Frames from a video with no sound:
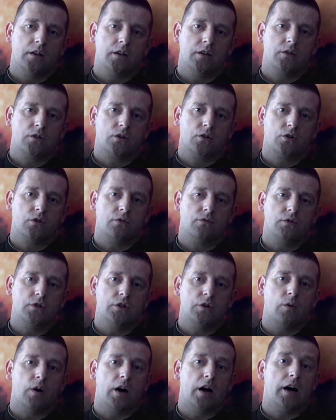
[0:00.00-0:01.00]
y,
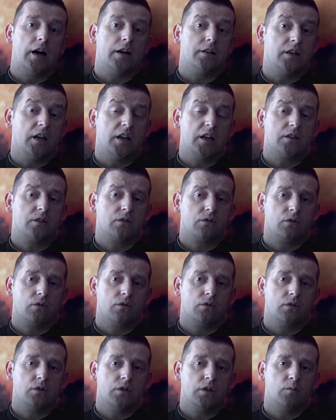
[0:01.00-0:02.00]
skrzywdziła, a nie jest
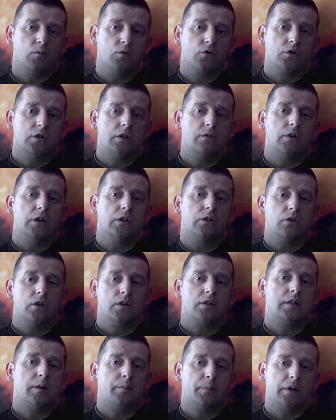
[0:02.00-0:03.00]
to niemożliwe i to
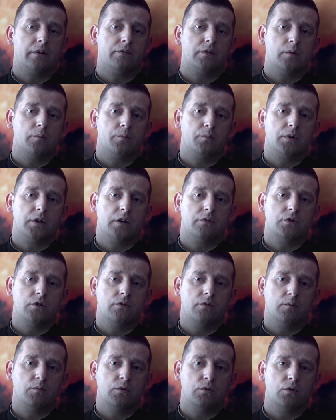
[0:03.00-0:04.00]
jest naprawdę
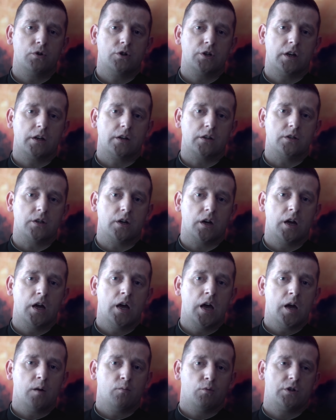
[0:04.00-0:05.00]
prawdziwe miłosierdzie,
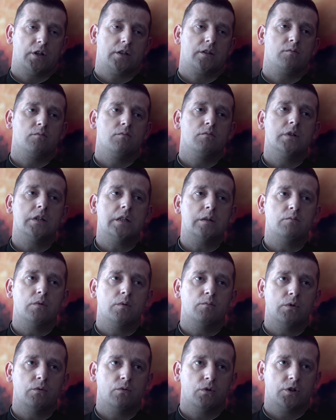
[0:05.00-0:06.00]
bo czasem
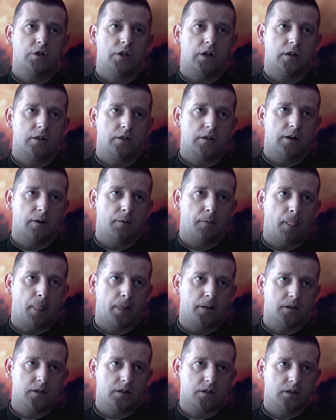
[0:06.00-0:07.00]
mylimy miłosierdzie
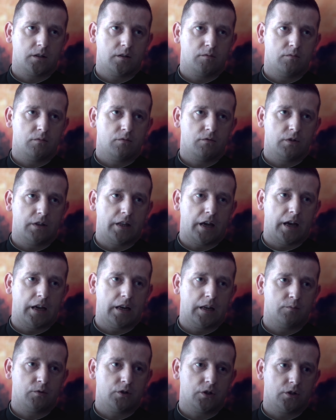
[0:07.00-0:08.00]
z tym,
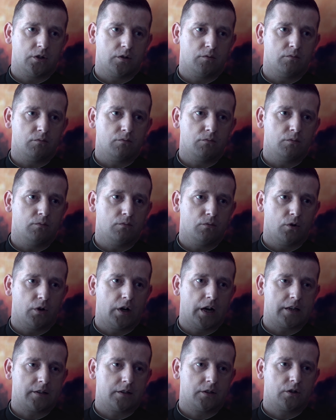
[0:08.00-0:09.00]
wydaje nam się, że
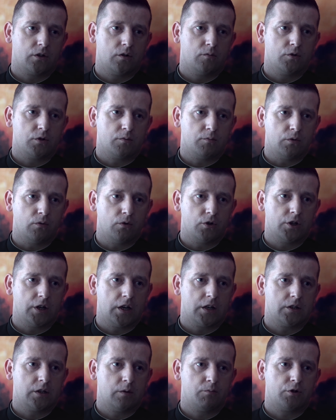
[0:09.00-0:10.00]
okazać komuś
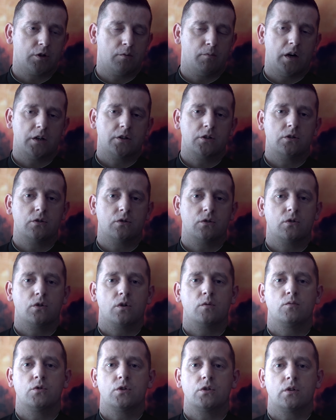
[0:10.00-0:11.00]
miłosierdzie, przebaczyć
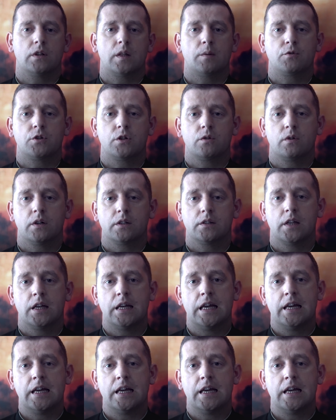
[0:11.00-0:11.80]
komuś to na przykład